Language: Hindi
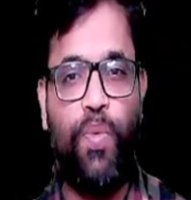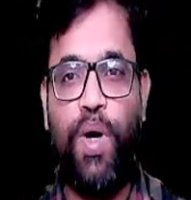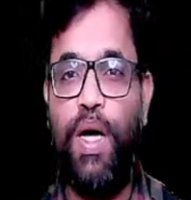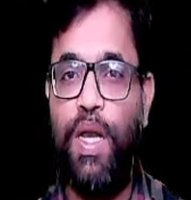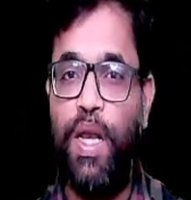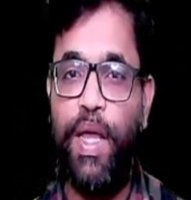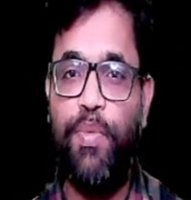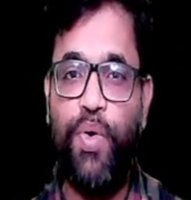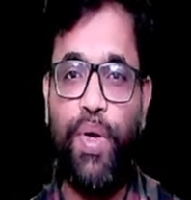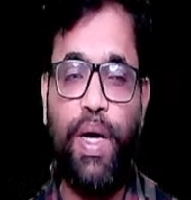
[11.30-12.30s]
वाह
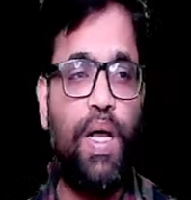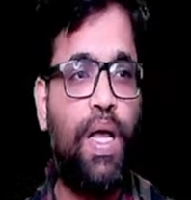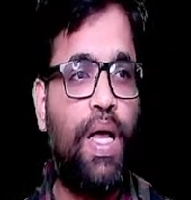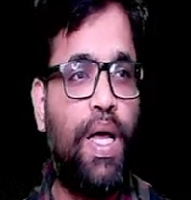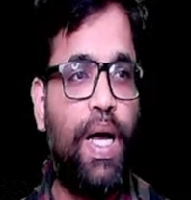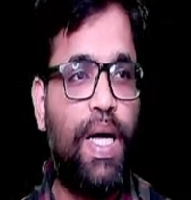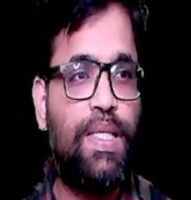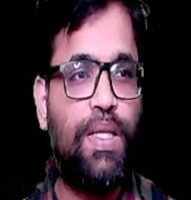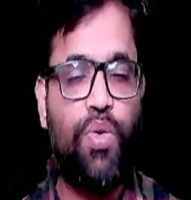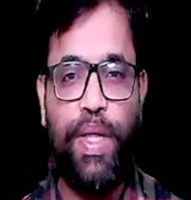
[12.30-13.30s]
लाइव हो गया
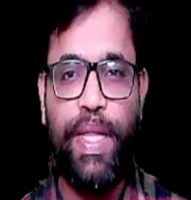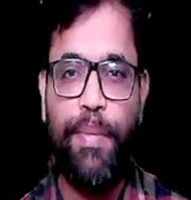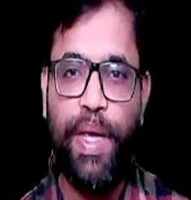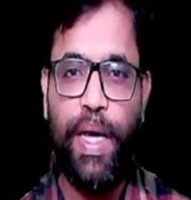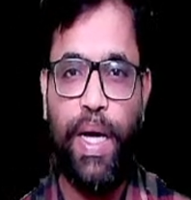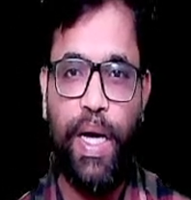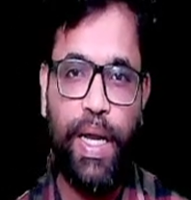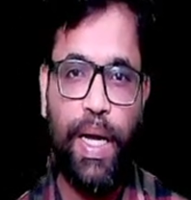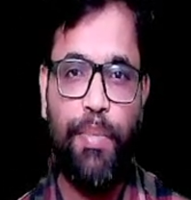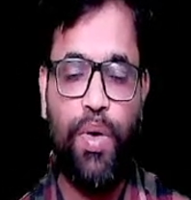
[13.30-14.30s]
अच्छा थोड़ी देर में
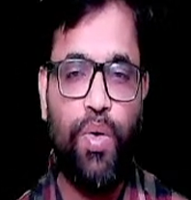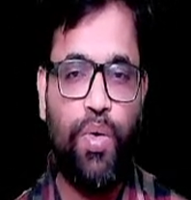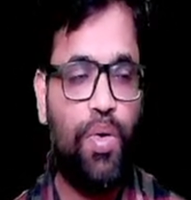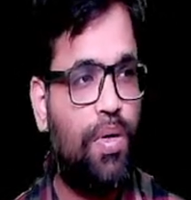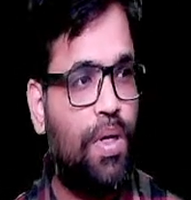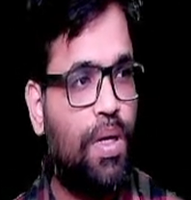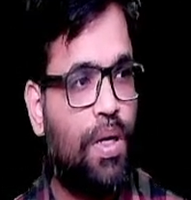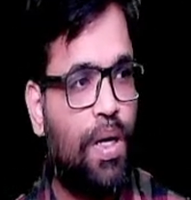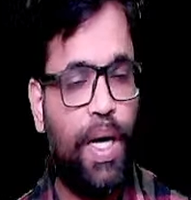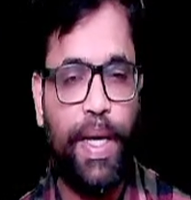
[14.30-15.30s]
अगर आप लोगों को
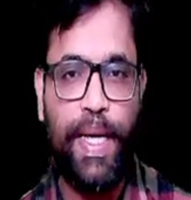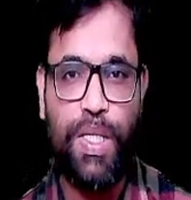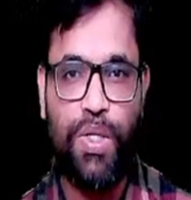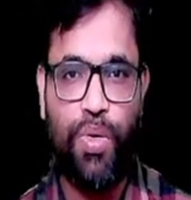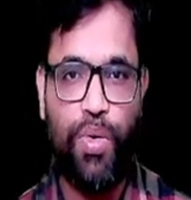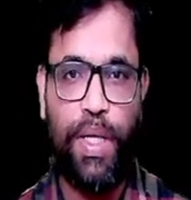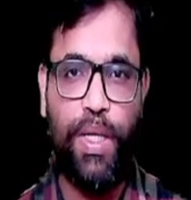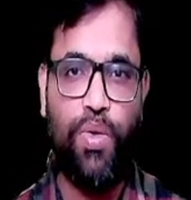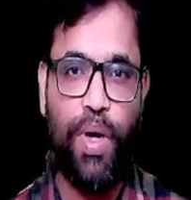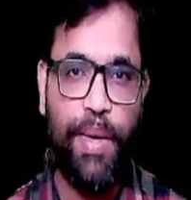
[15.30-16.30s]
हाँ यहाँ से शुरू करते
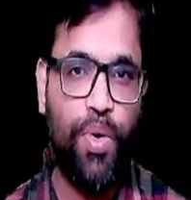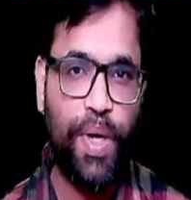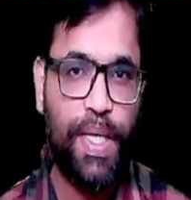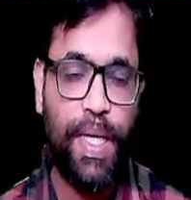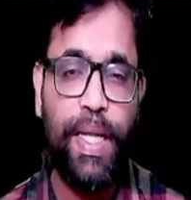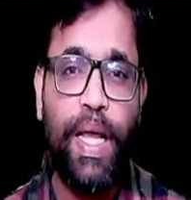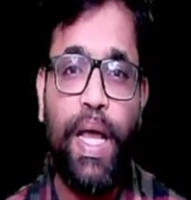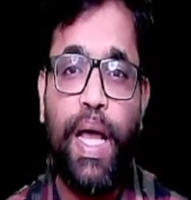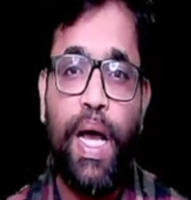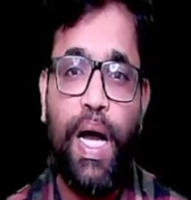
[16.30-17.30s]
हैं तो लाइव हो गया शायद
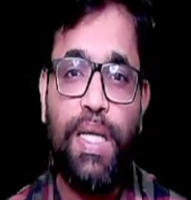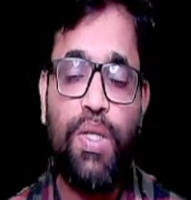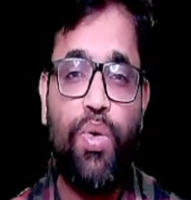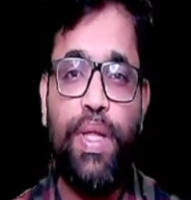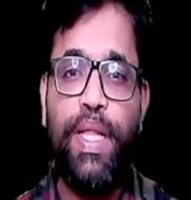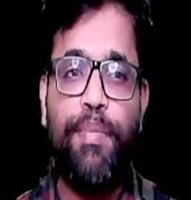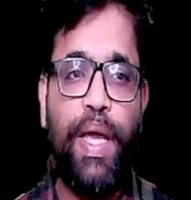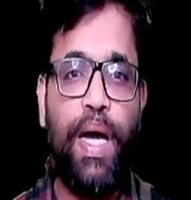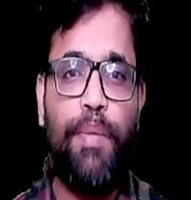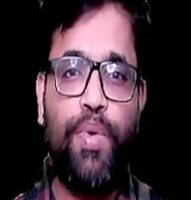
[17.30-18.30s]
अच्छा थोड़ी देर
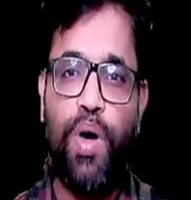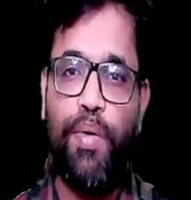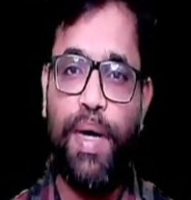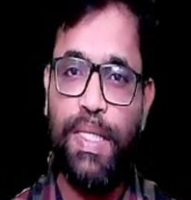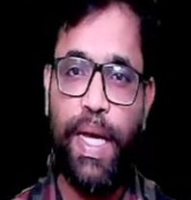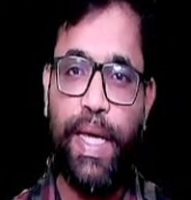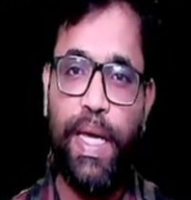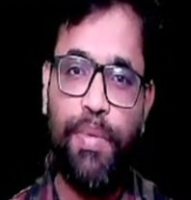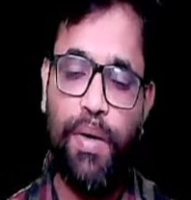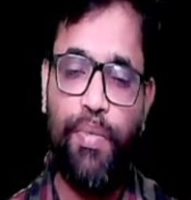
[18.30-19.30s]
में आपको आवाज़ जाएगी
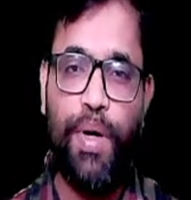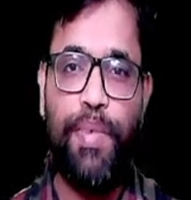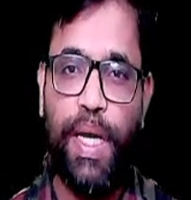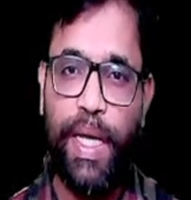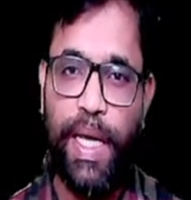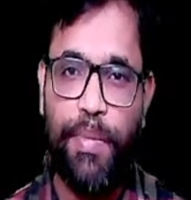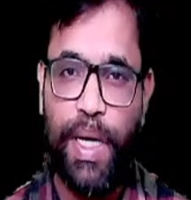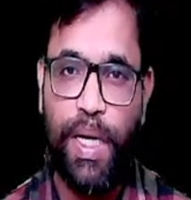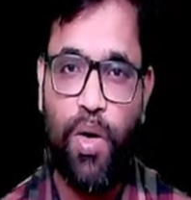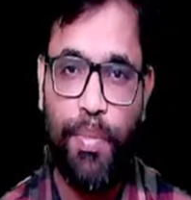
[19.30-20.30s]
आप कंफर्म करके एक
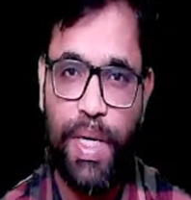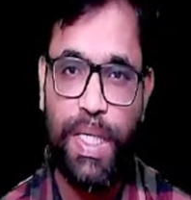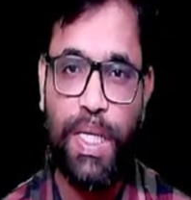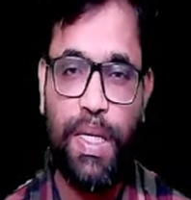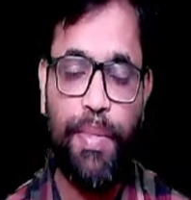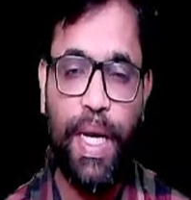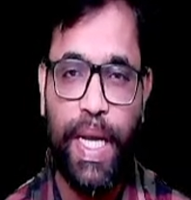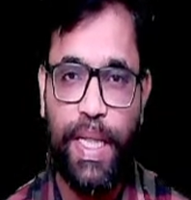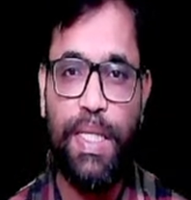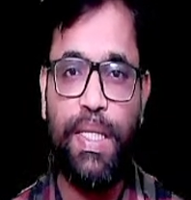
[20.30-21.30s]
बार कमेंट सेक्शन में
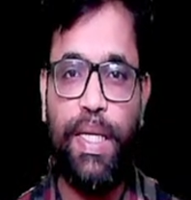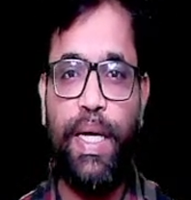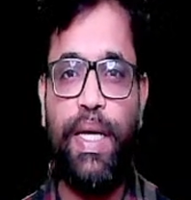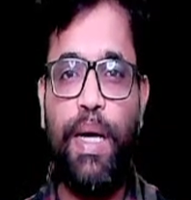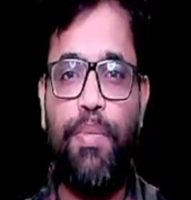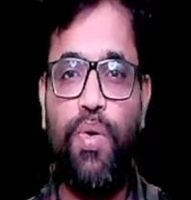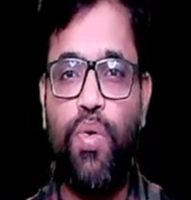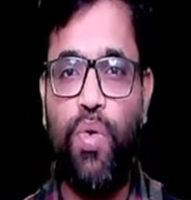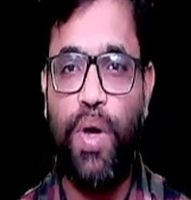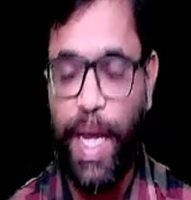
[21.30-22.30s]
लिख दीजिएगा कि आप
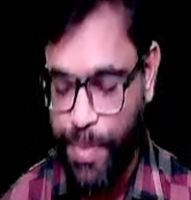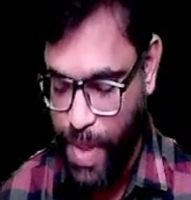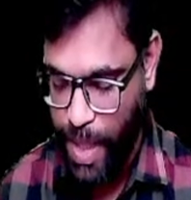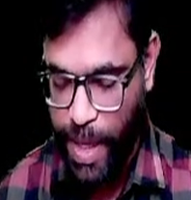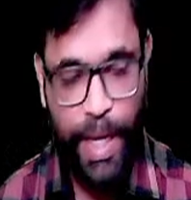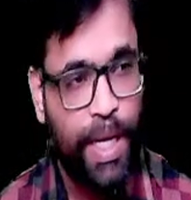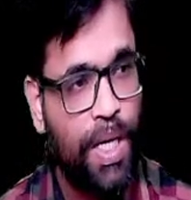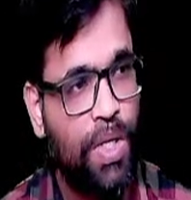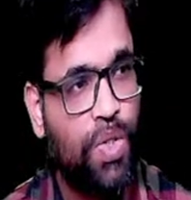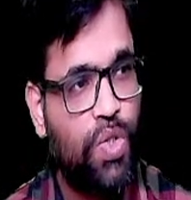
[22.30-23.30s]
लोगों को लाइव जा रहा है
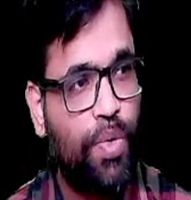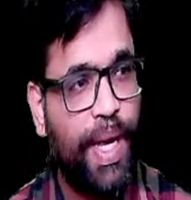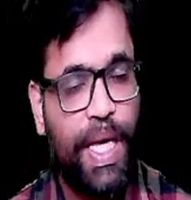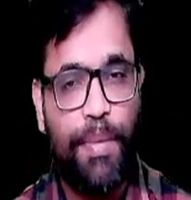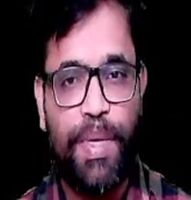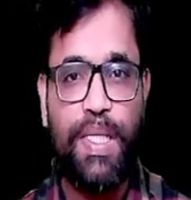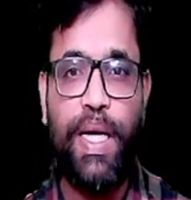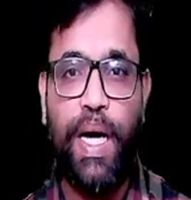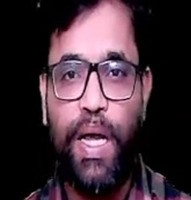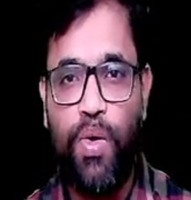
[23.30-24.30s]
जो मैं इमेज
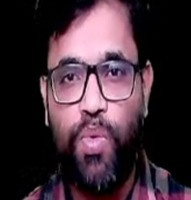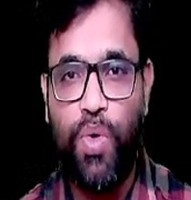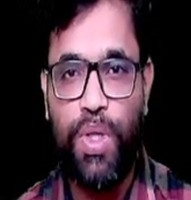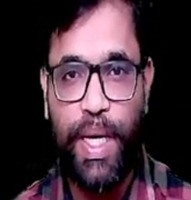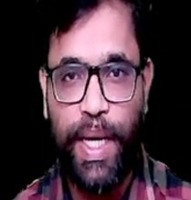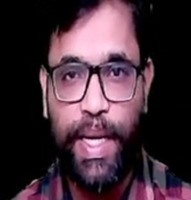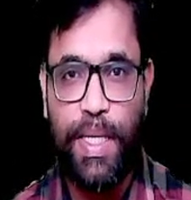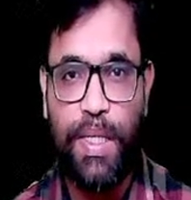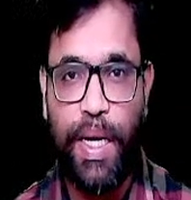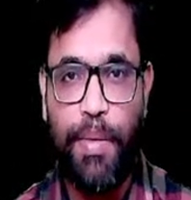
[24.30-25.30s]
दिखा रहा हूँ वो दिख रही है
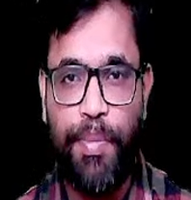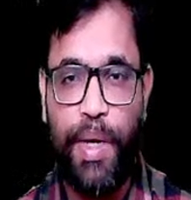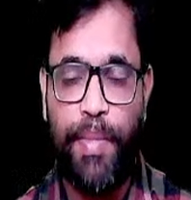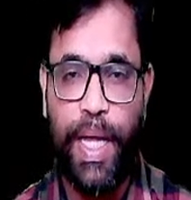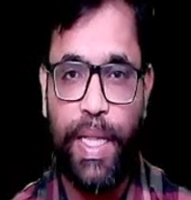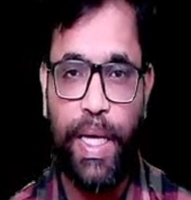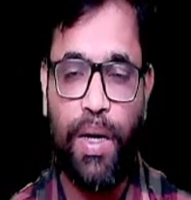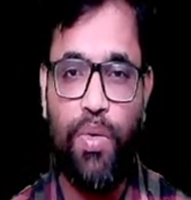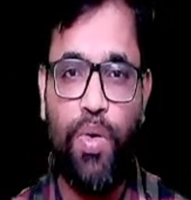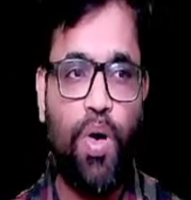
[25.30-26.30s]
स्क्रीन पे मैं दिख
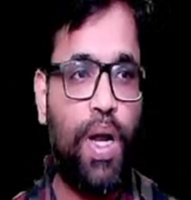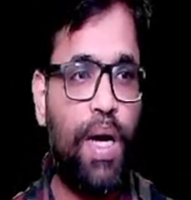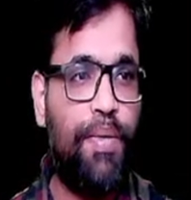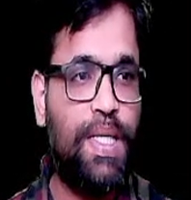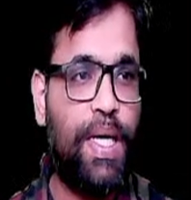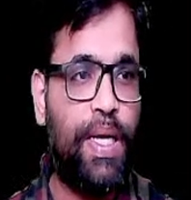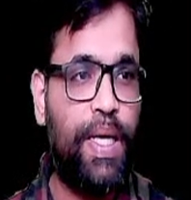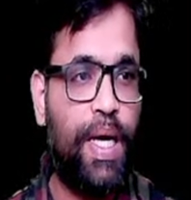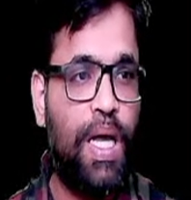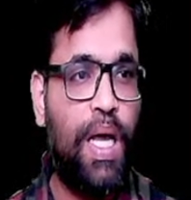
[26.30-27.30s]
रहा हूँ और आवाज़ आ रही
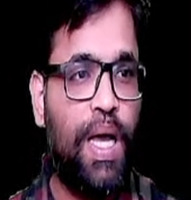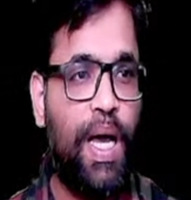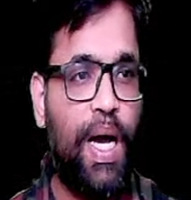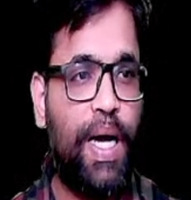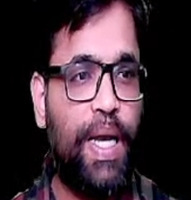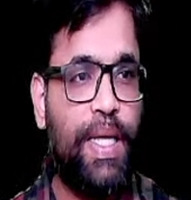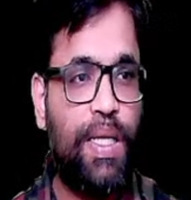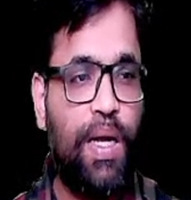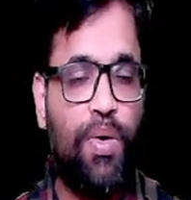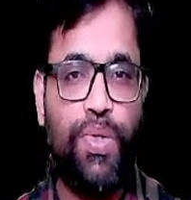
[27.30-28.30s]
है अगर
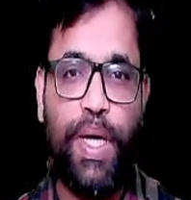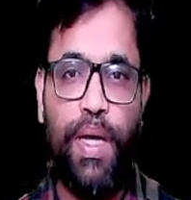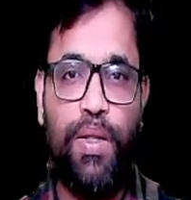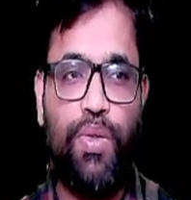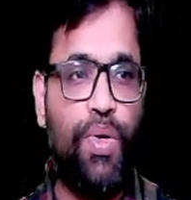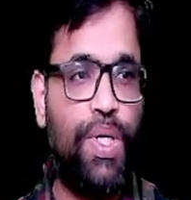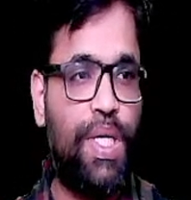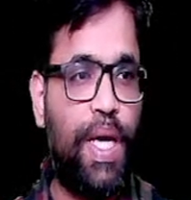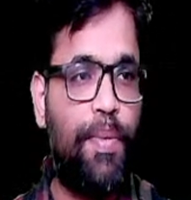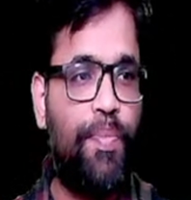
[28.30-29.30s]
इतना हो जाए तो
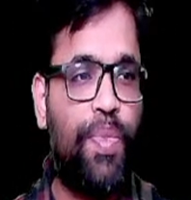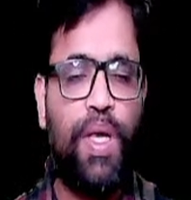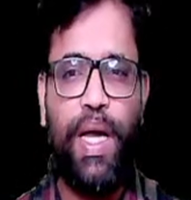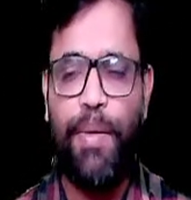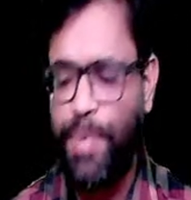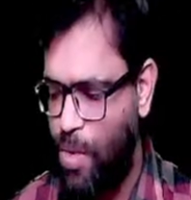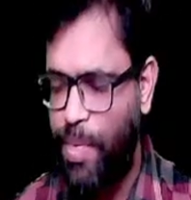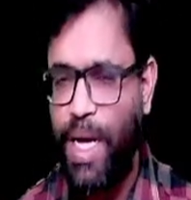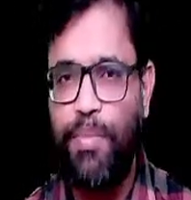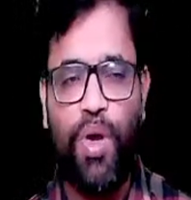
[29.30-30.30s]
ठीक है काफ़ी दिनों
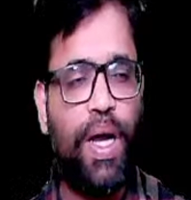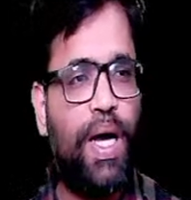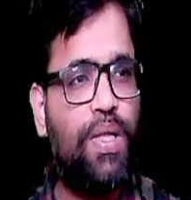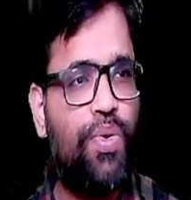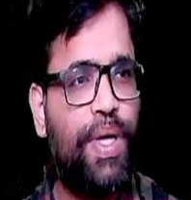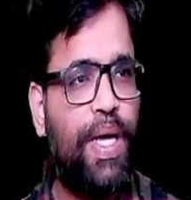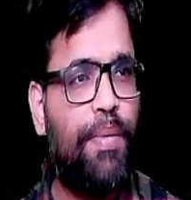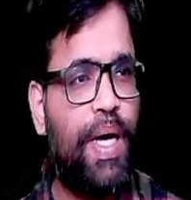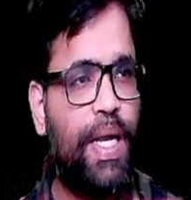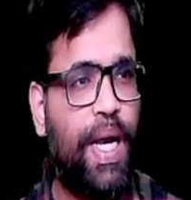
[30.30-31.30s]
बाद मुलाकात हो रही है
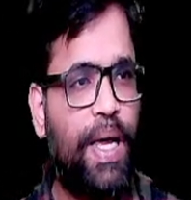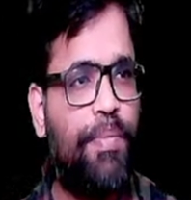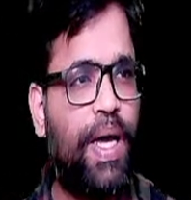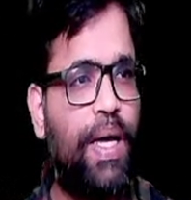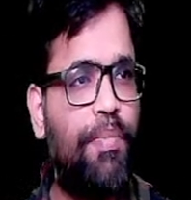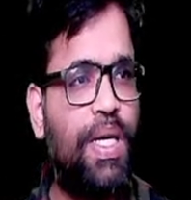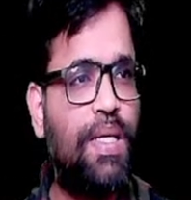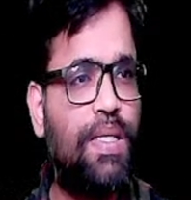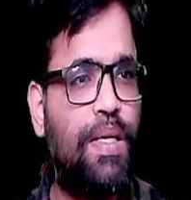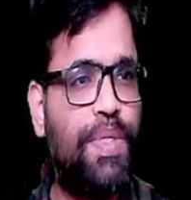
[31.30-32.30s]
हमारे लाइव में आए हमारे
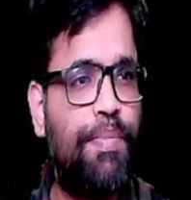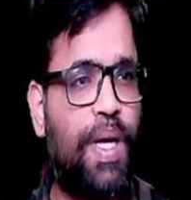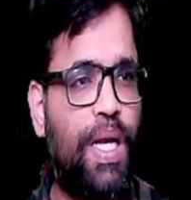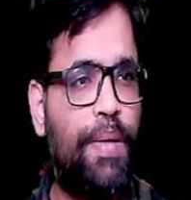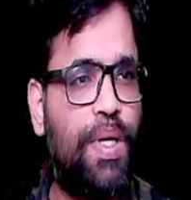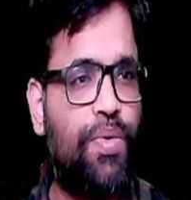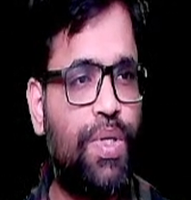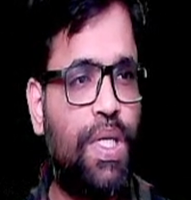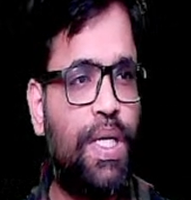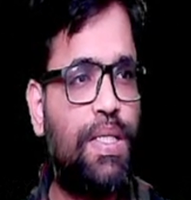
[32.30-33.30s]
साथ सबसे पहले
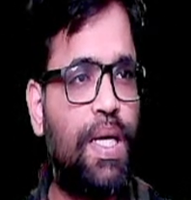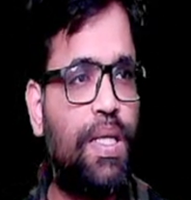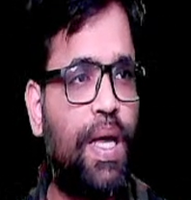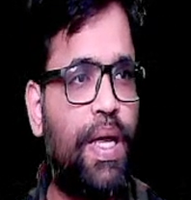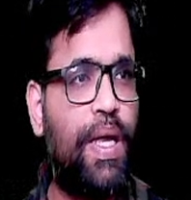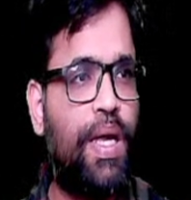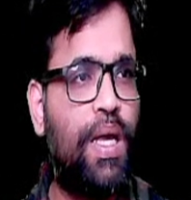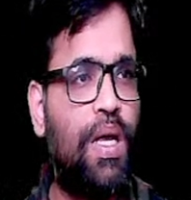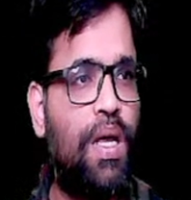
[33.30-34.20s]
क्वेश्चन के साथ आए हैं